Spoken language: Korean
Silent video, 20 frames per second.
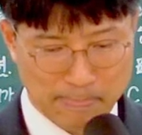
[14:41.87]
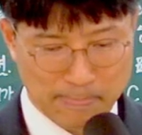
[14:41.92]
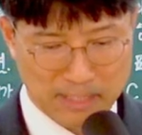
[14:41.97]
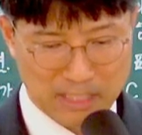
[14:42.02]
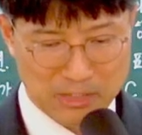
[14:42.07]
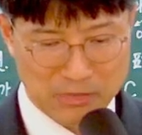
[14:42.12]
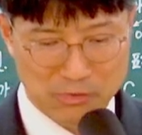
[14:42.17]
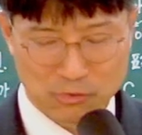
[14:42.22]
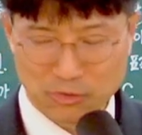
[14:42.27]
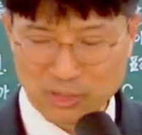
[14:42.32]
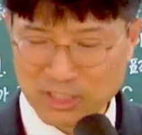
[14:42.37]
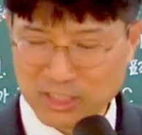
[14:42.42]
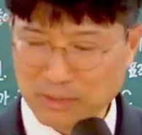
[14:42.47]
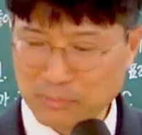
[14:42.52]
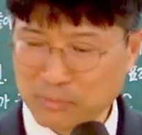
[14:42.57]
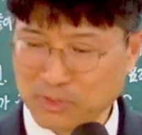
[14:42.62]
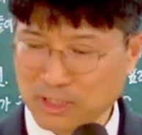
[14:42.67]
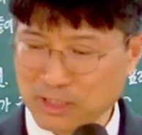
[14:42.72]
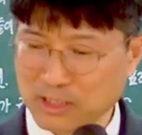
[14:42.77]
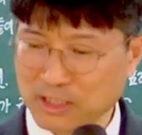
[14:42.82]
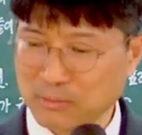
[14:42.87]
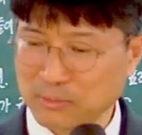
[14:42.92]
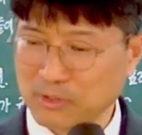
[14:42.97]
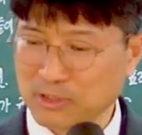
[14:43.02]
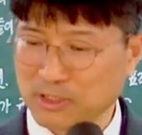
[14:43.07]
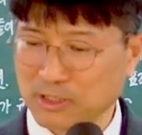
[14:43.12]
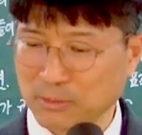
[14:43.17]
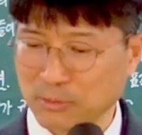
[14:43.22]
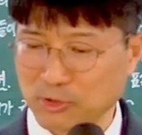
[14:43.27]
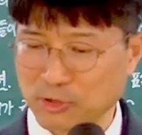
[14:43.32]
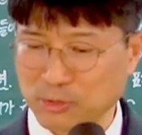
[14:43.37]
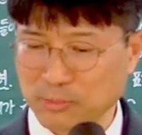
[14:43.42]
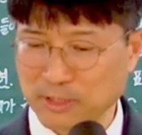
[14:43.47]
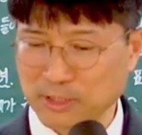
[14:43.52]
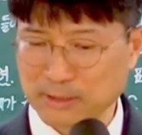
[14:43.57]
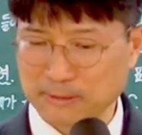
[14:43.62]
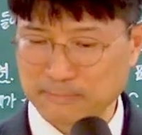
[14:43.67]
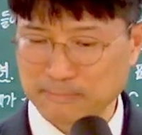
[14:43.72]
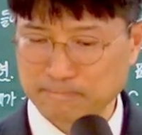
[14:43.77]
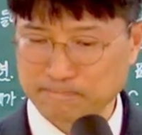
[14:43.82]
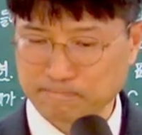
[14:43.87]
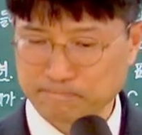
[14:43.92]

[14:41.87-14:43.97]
계시록 20장 11절 보시면